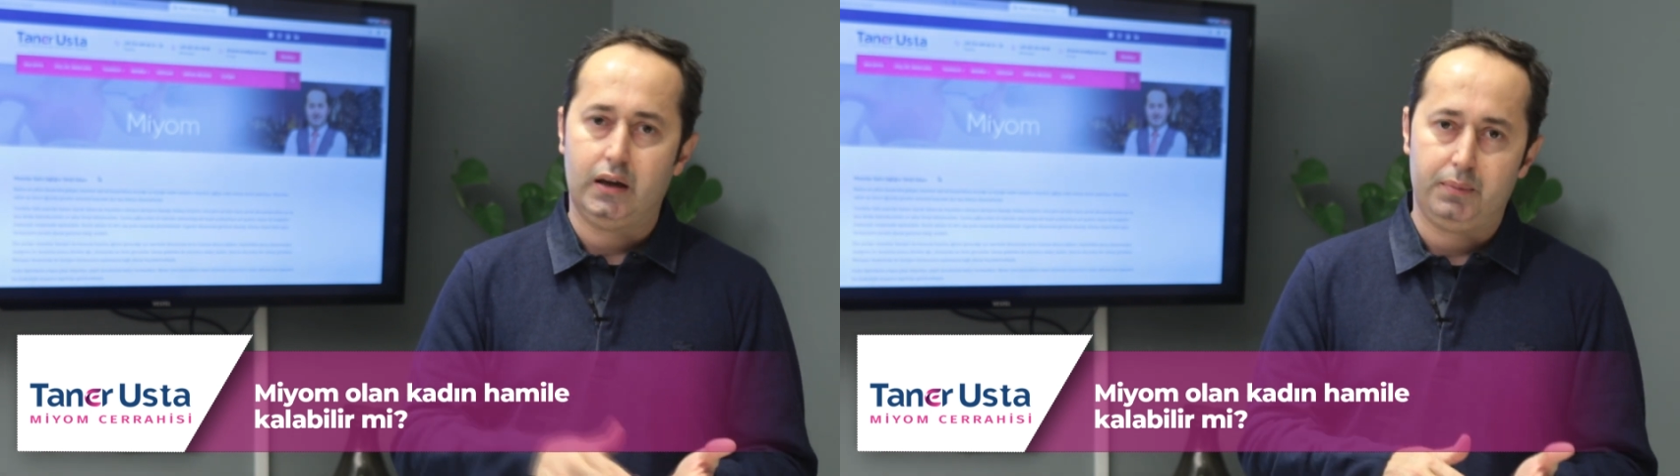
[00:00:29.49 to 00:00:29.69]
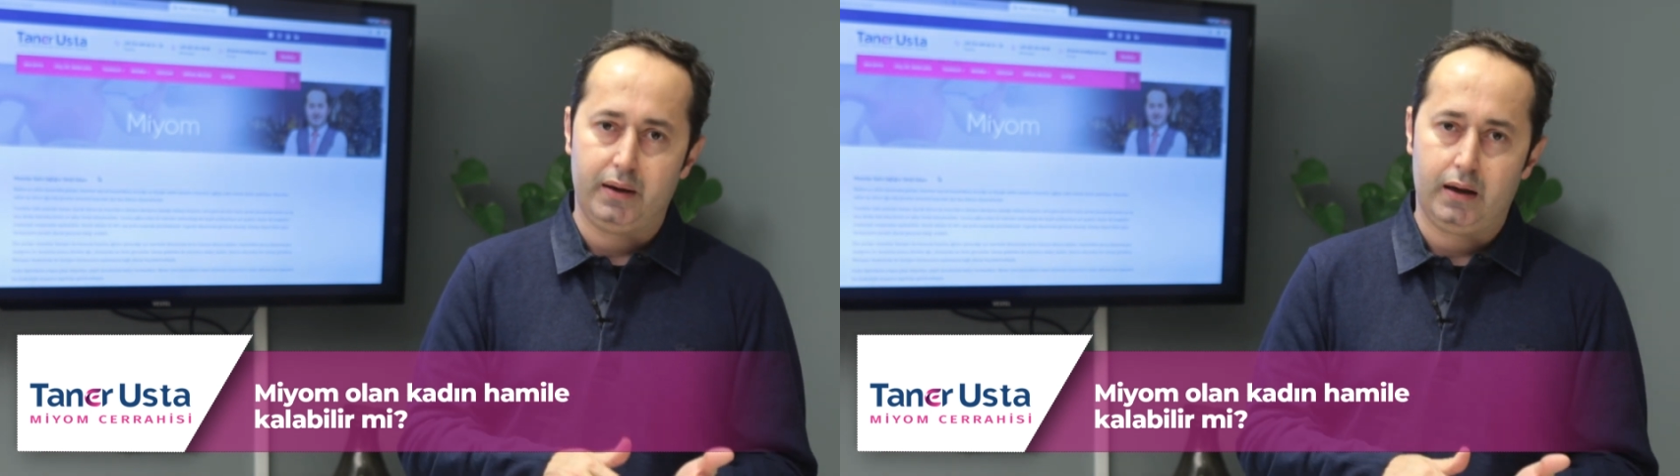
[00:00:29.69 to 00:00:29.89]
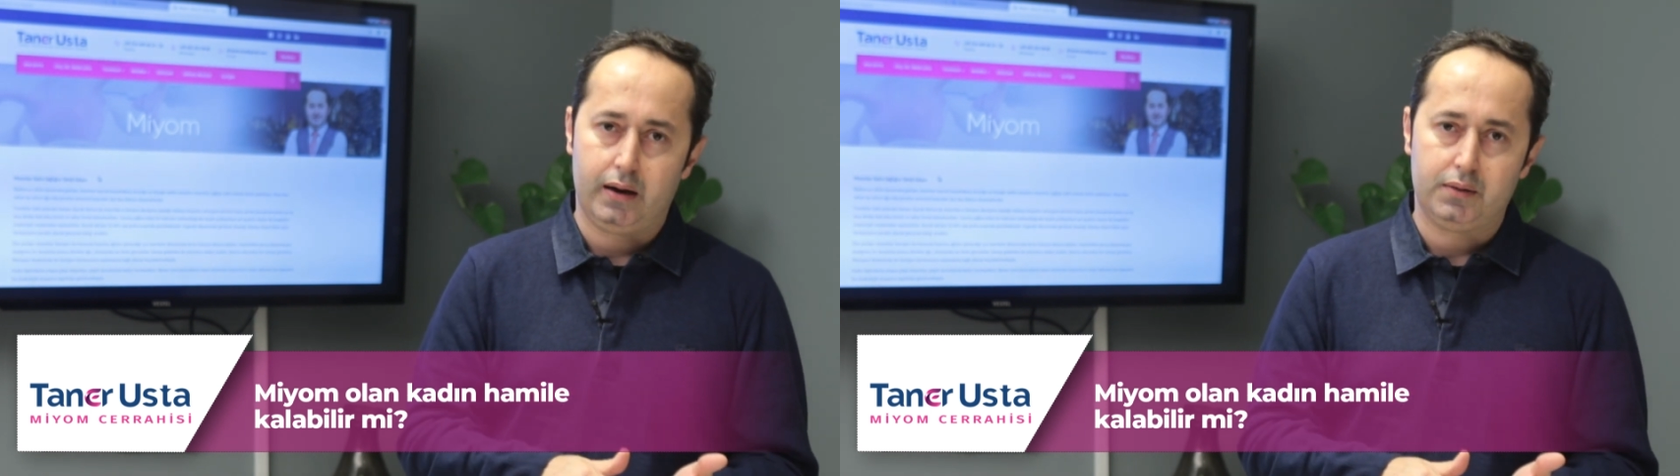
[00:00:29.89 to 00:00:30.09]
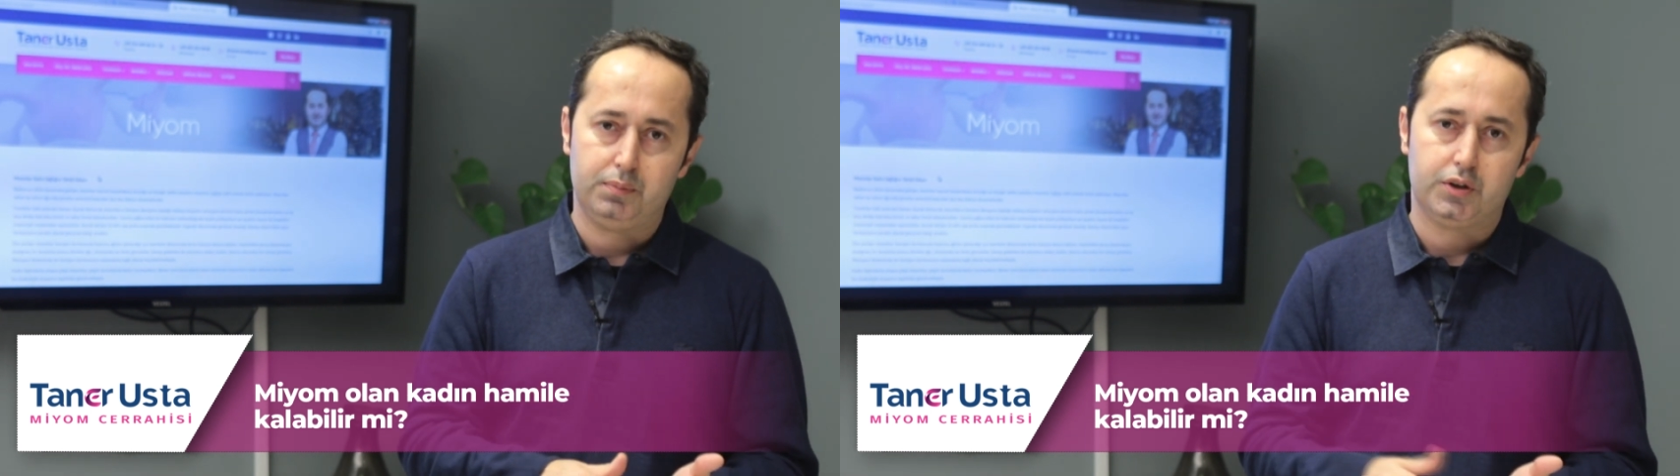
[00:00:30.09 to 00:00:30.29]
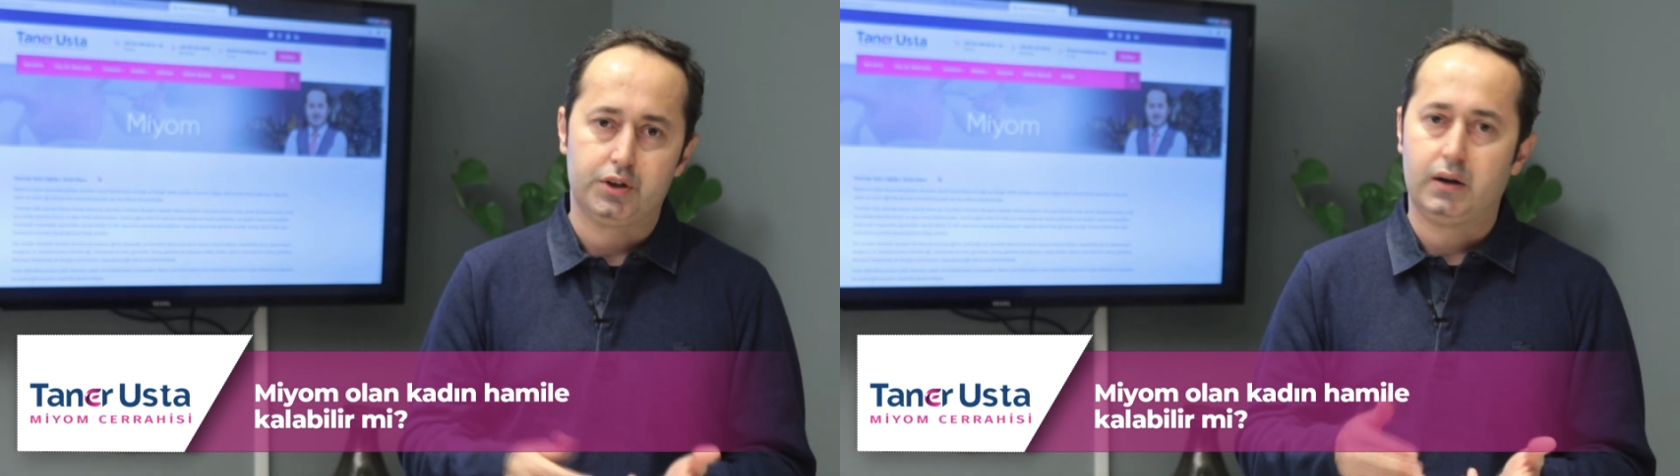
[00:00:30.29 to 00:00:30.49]
kanama
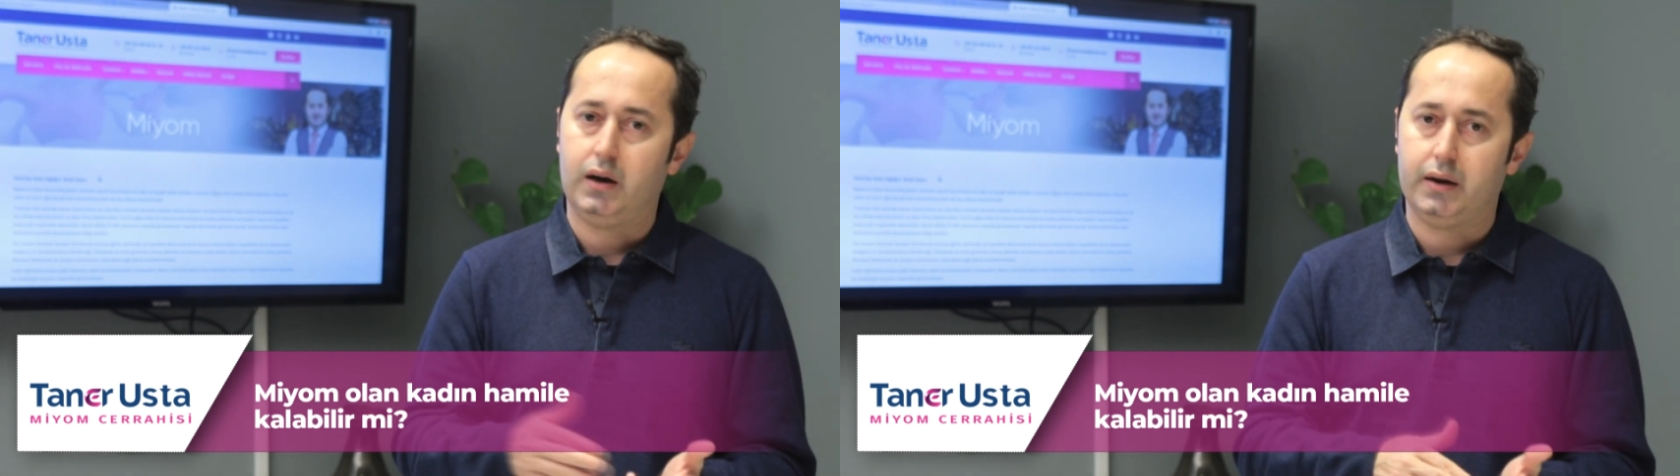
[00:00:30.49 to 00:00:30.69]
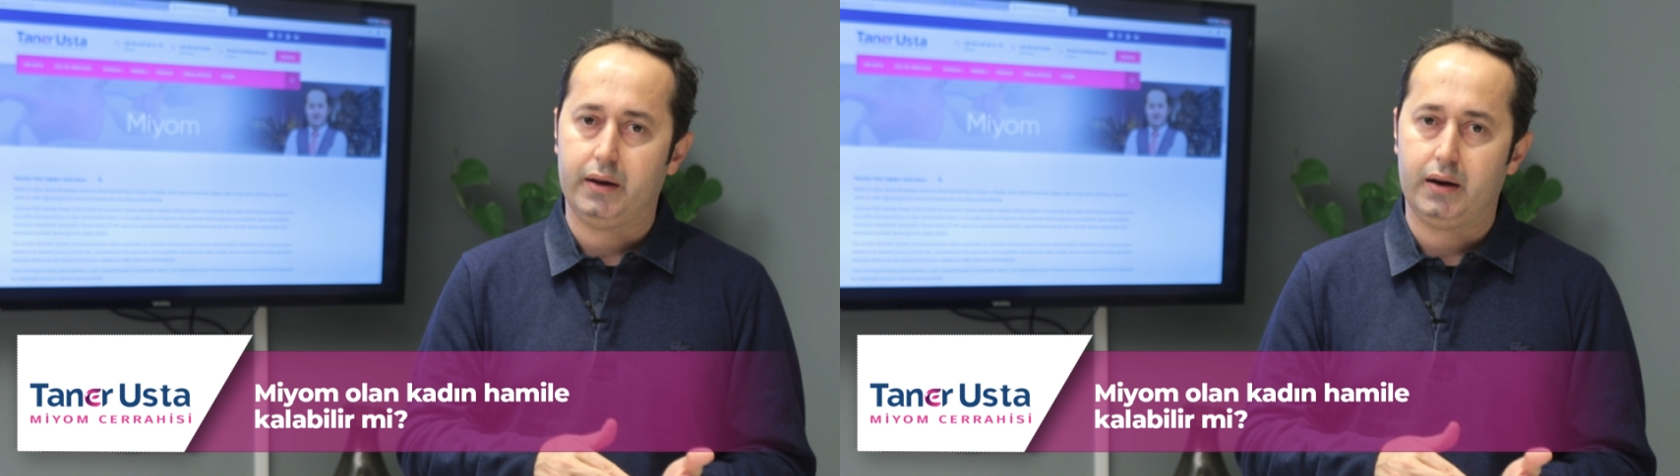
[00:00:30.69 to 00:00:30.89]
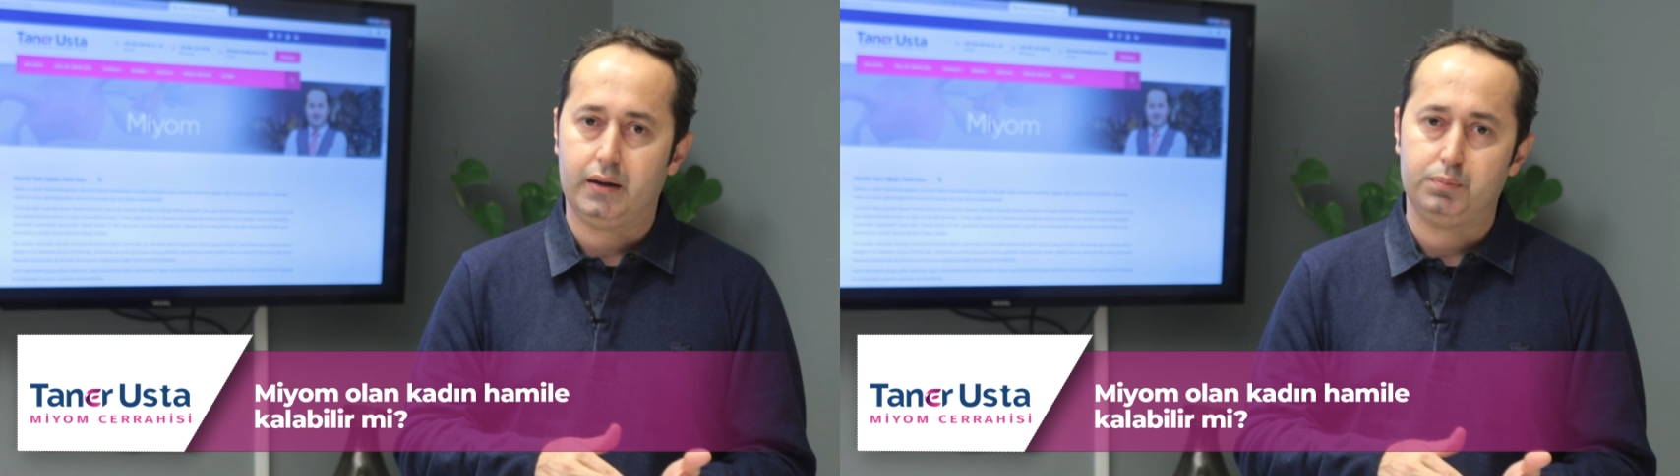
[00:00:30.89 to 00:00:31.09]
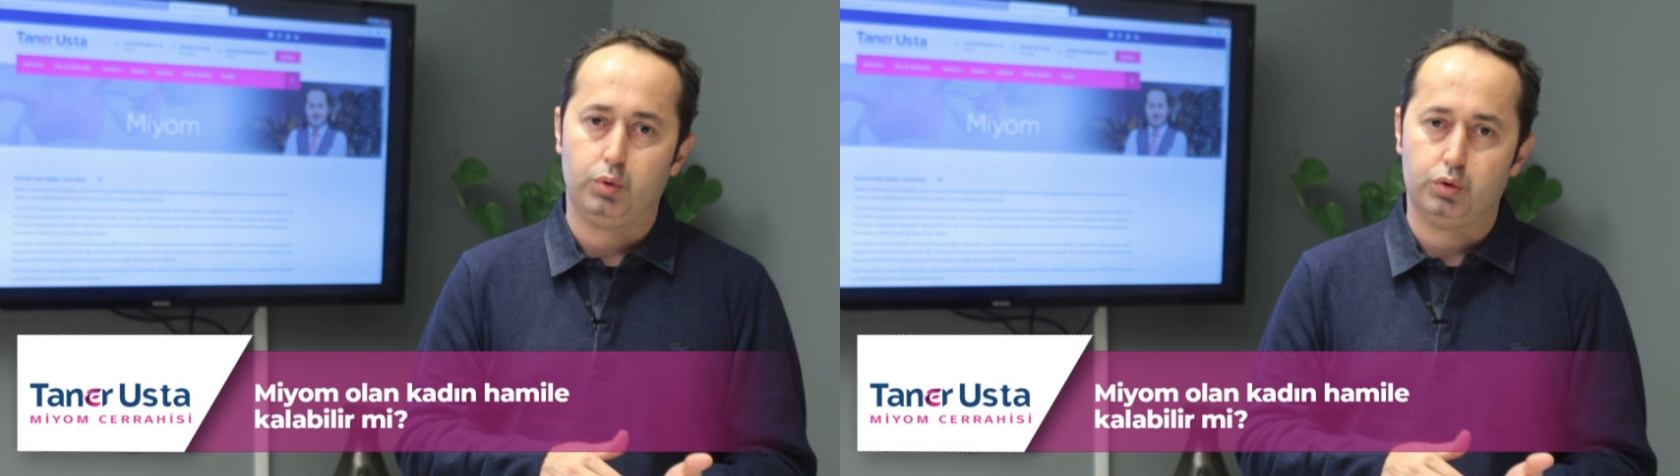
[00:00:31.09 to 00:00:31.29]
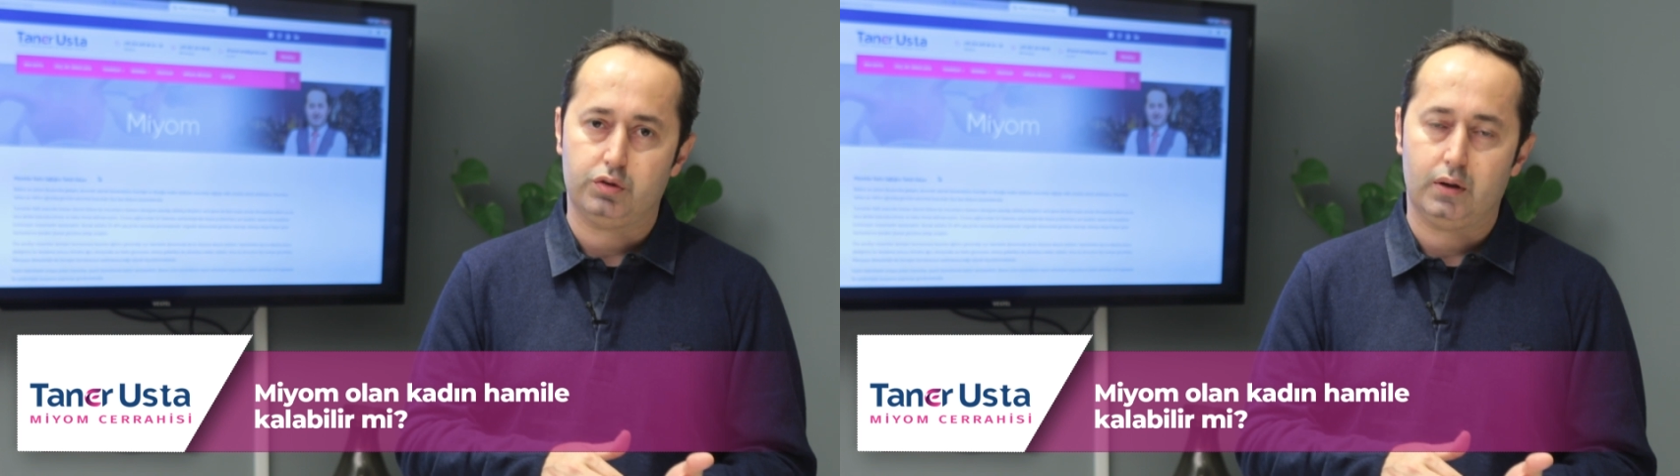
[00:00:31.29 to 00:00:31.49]
yaratmayacak, ağrı
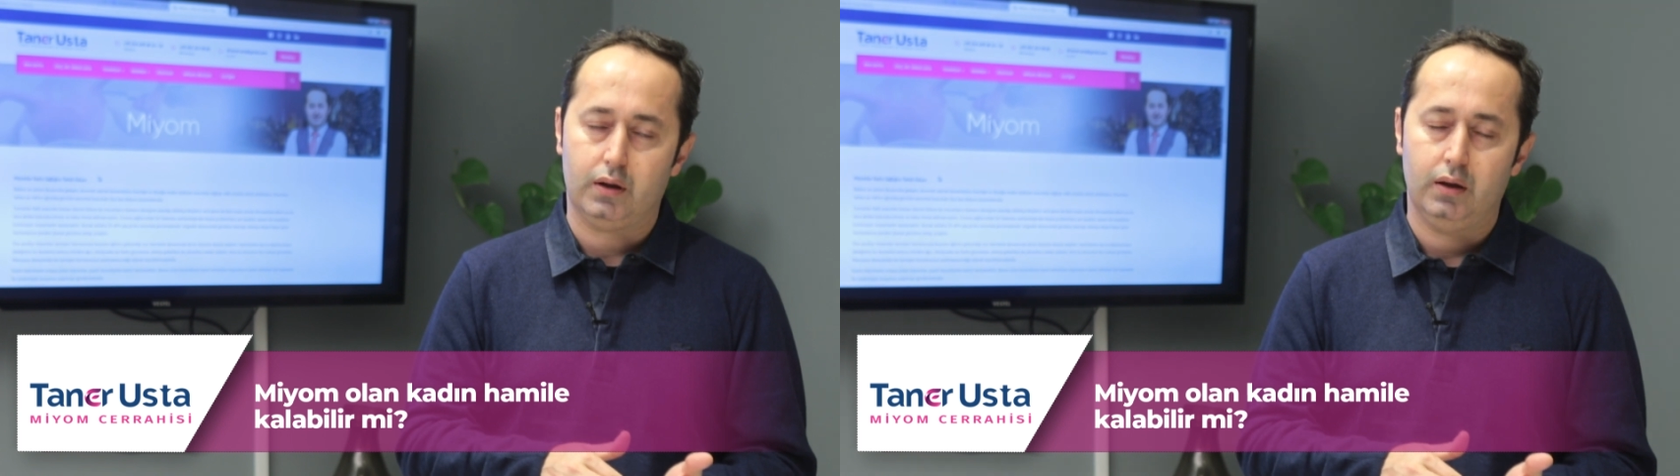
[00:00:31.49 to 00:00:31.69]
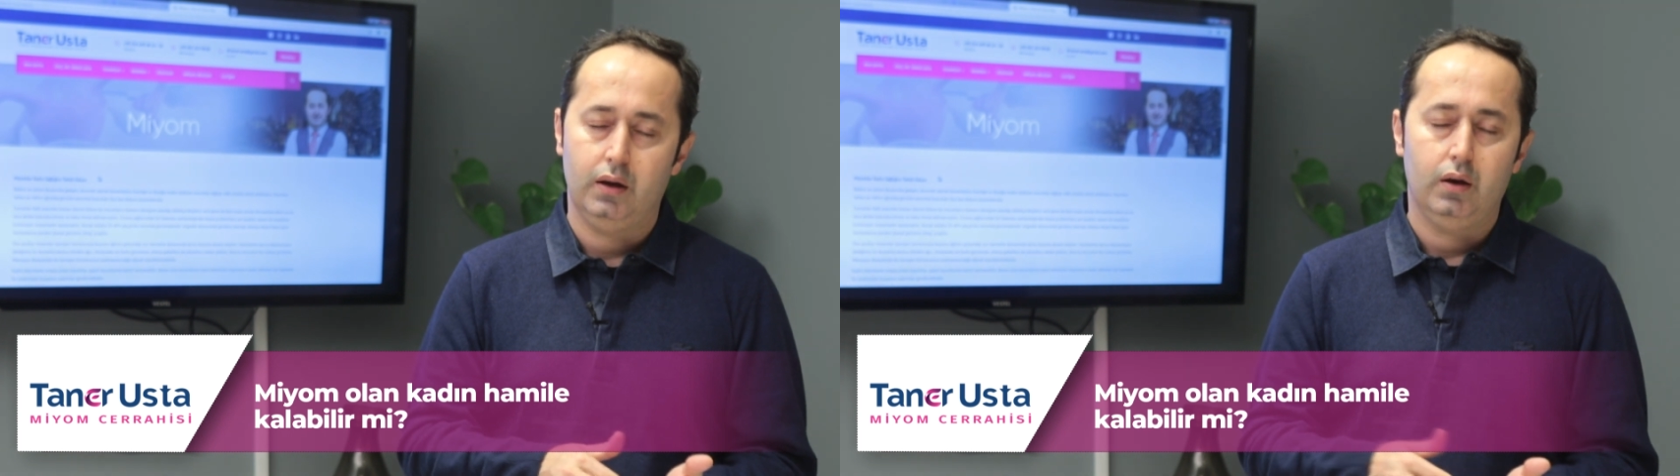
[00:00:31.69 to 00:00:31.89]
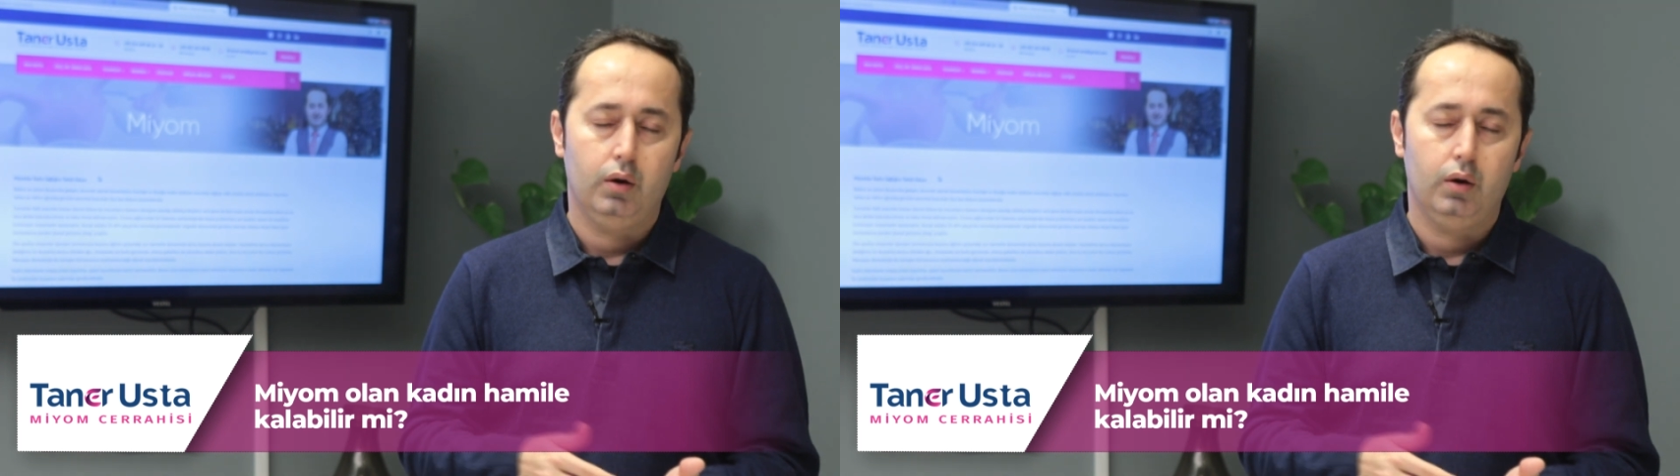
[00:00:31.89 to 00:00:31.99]
yaratmıyorsa